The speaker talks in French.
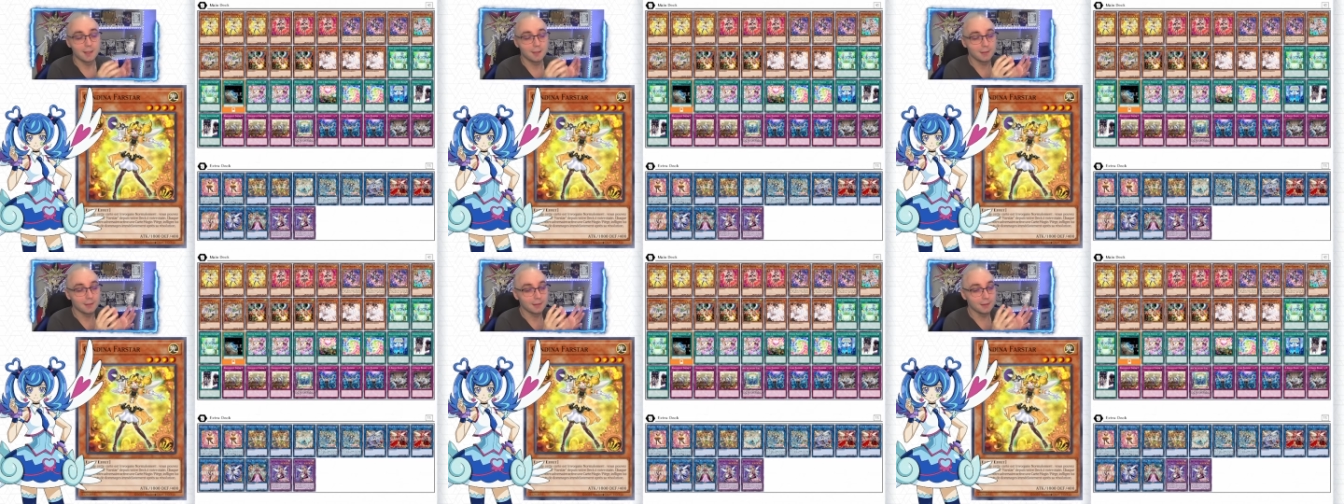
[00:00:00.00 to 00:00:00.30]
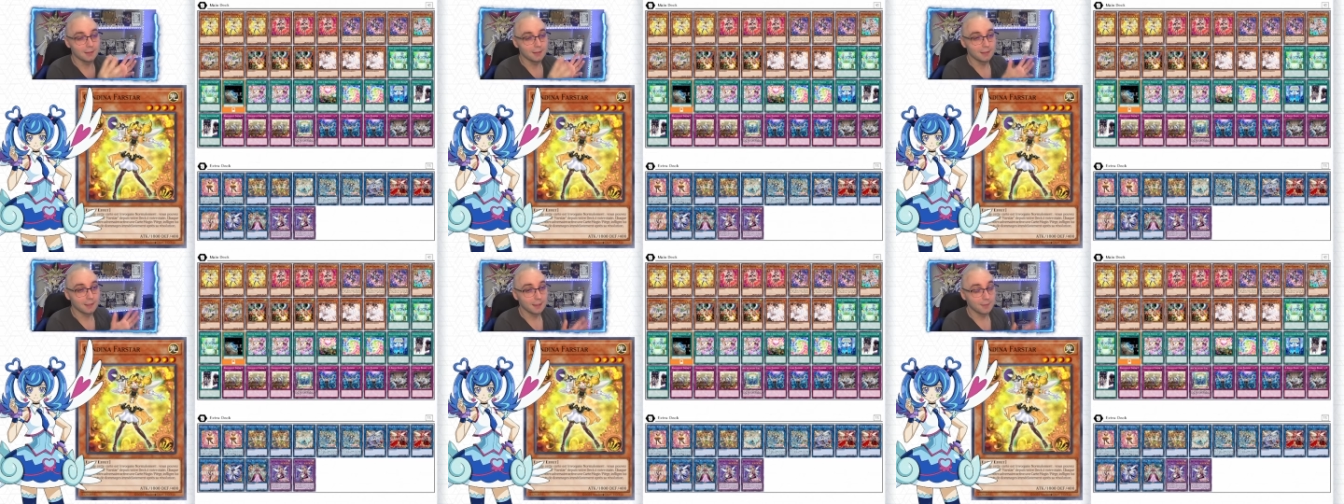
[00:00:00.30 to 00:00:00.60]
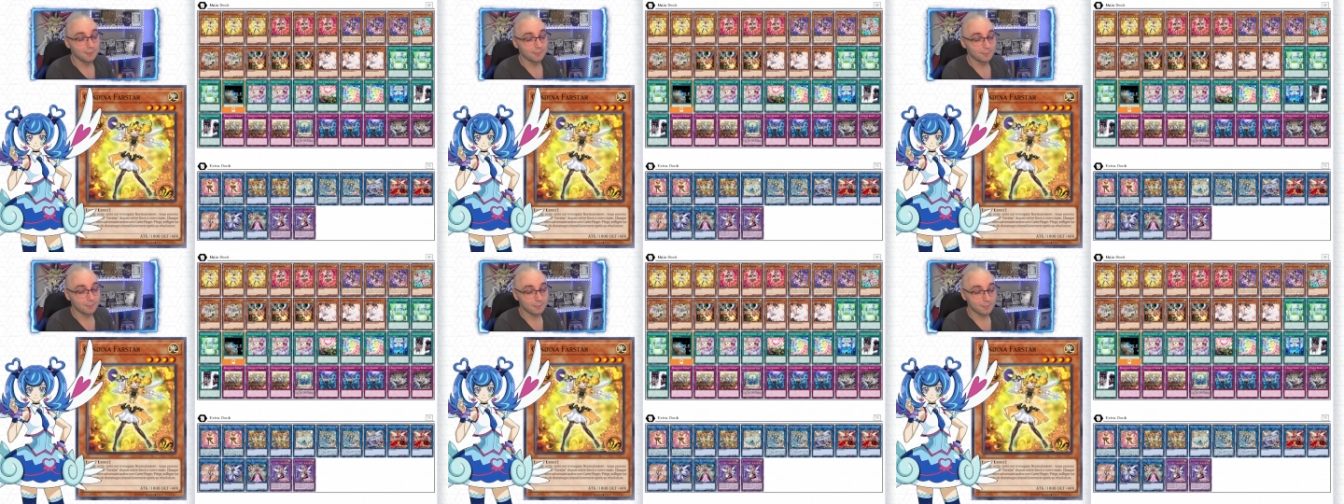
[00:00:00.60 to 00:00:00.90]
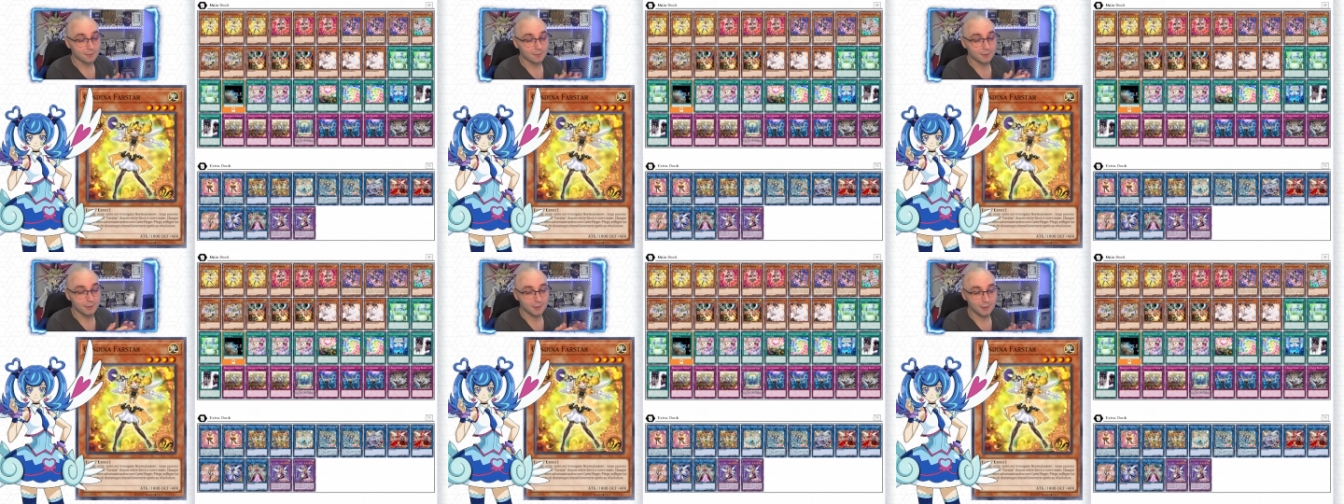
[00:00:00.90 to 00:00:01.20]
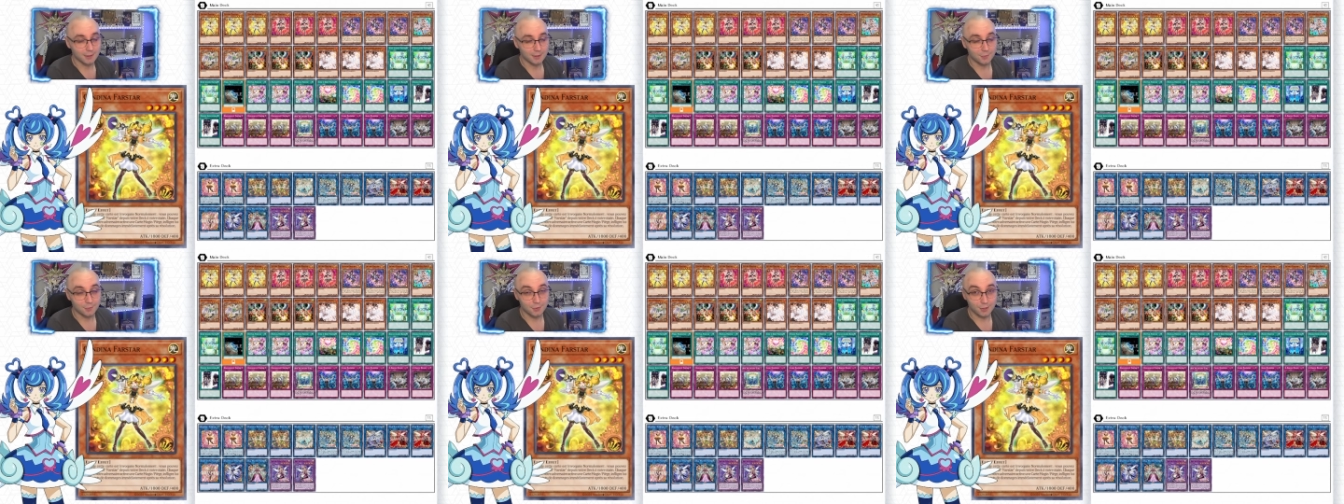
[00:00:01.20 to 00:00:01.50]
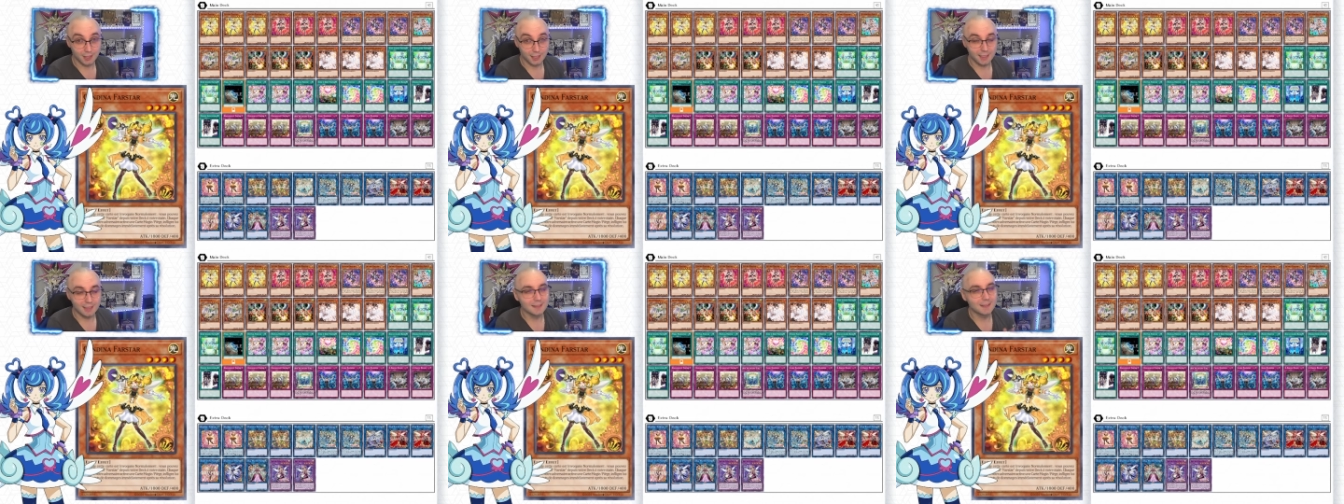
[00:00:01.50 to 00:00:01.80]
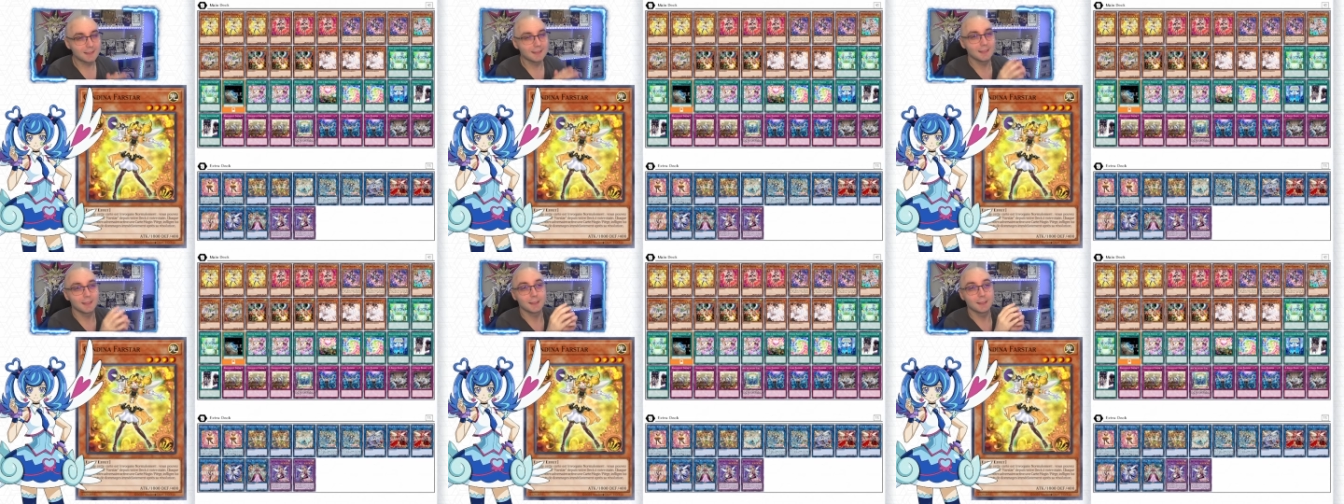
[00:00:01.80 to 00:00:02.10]
euh, Brains
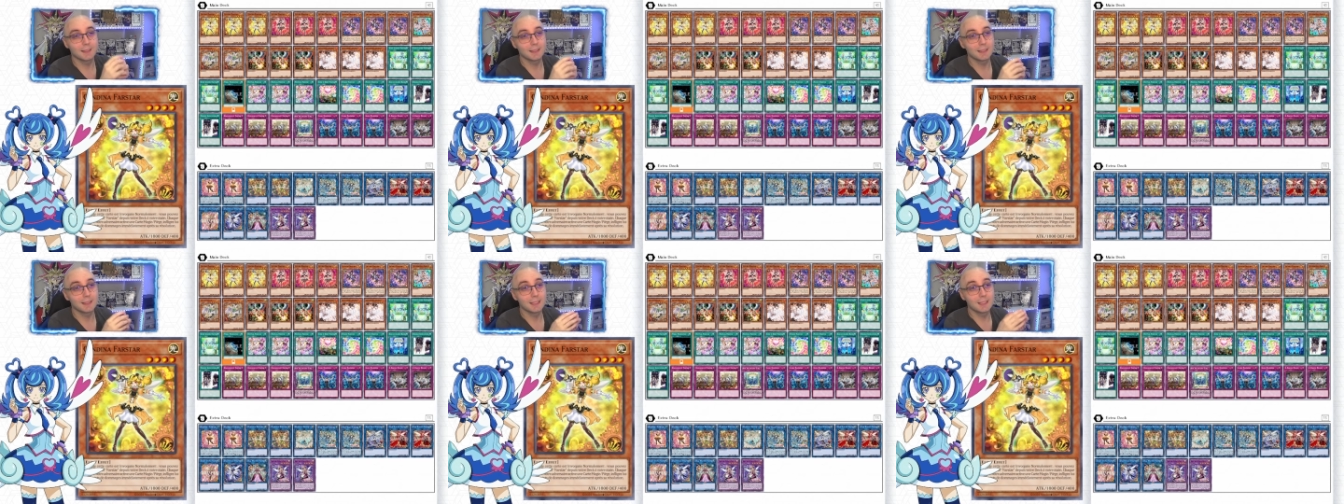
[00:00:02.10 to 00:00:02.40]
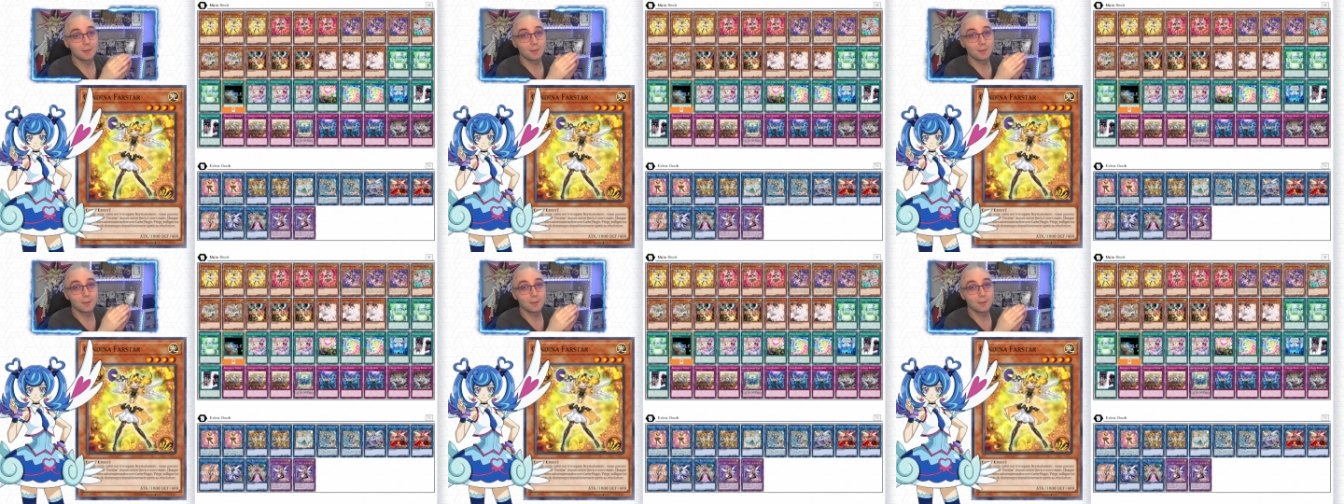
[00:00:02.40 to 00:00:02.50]
qui est le